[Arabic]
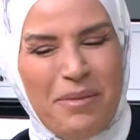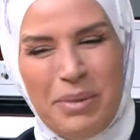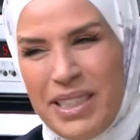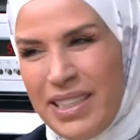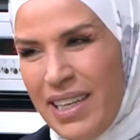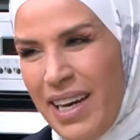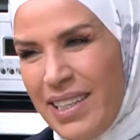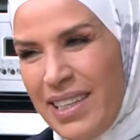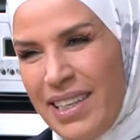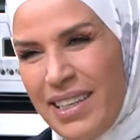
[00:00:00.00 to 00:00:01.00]
بدي
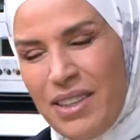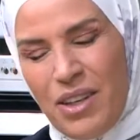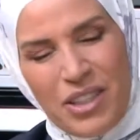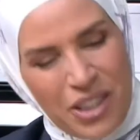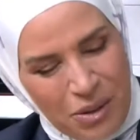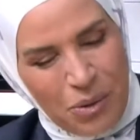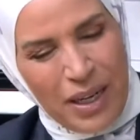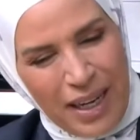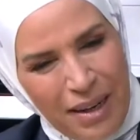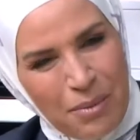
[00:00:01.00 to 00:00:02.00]
احكي انه عن جد كل
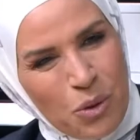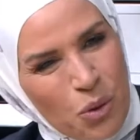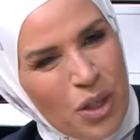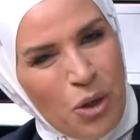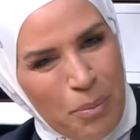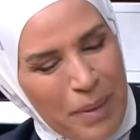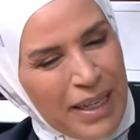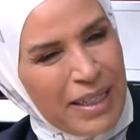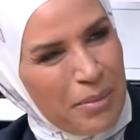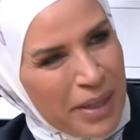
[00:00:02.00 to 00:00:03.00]
عام وكل
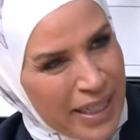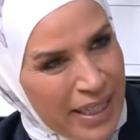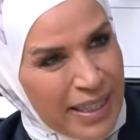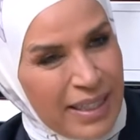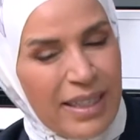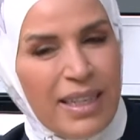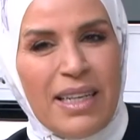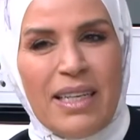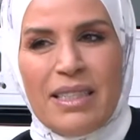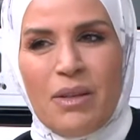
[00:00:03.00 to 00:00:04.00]
عمالنا بخير
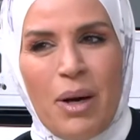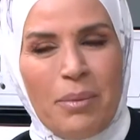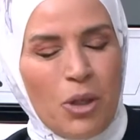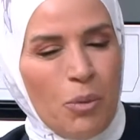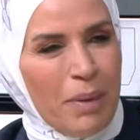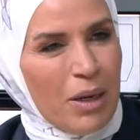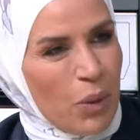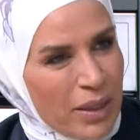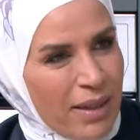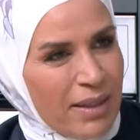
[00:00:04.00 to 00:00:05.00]
سواء من عمال
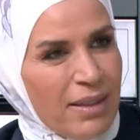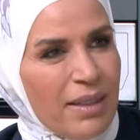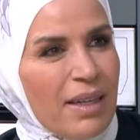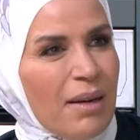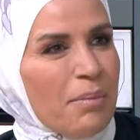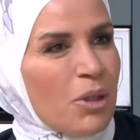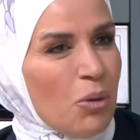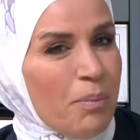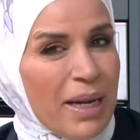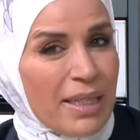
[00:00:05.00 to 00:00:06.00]
وطن ام من
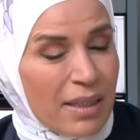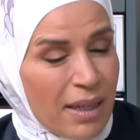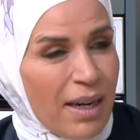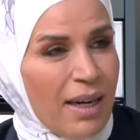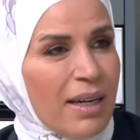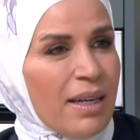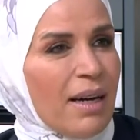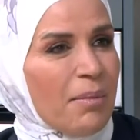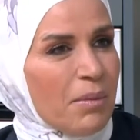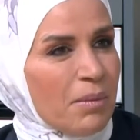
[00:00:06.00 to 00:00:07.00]
عمال زراعه
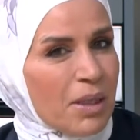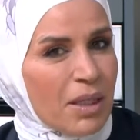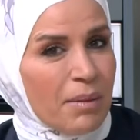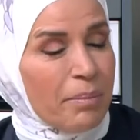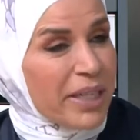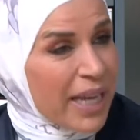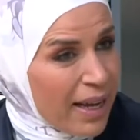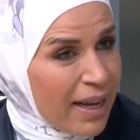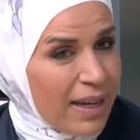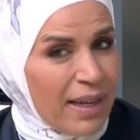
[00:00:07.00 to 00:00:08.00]
ام
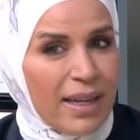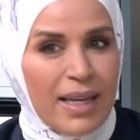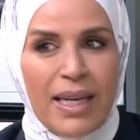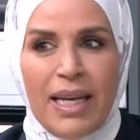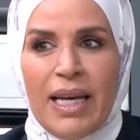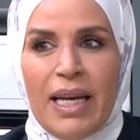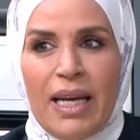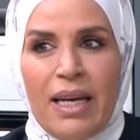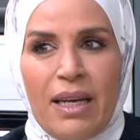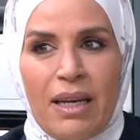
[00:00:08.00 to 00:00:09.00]
بناء
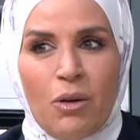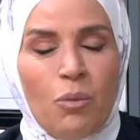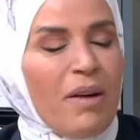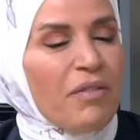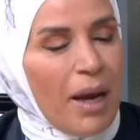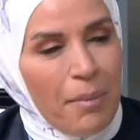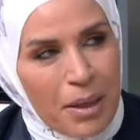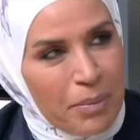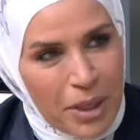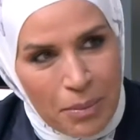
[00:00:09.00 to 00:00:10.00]
آه، وما في
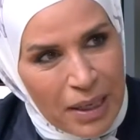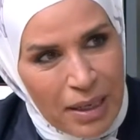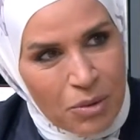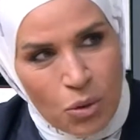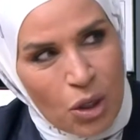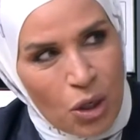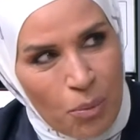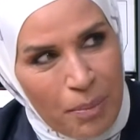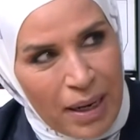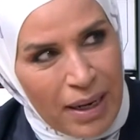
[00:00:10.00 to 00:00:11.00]
عمل بيكمل بدون
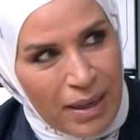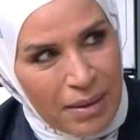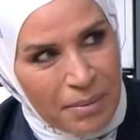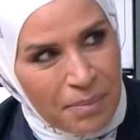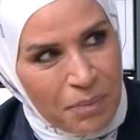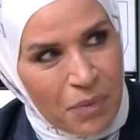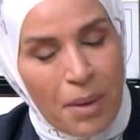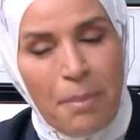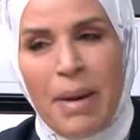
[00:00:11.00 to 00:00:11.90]
العمال 100% طبعا